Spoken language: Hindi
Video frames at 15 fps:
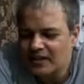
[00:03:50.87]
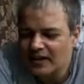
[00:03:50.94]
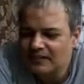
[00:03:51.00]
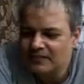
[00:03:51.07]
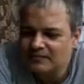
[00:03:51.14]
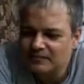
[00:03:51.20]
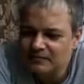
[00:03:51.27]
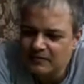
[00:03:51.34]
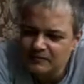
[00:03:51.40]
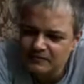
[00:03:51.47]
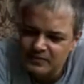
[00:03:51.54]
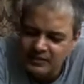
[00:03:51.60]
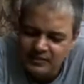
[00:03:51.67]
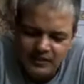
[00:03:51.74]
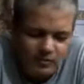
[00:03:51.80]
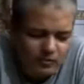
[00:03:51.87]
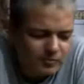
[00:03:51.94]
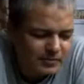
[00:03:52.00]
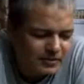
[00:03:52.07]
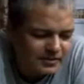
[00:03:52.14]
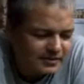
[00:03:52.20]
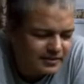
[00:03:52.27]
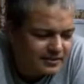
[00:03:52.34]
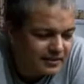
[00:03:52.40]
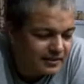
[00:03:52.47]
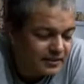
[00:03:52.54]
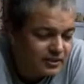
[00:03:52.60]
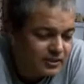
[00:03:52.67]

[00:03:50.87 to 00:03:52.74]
गाड़ी सीढ़ियाँ ऊपर रखी हैं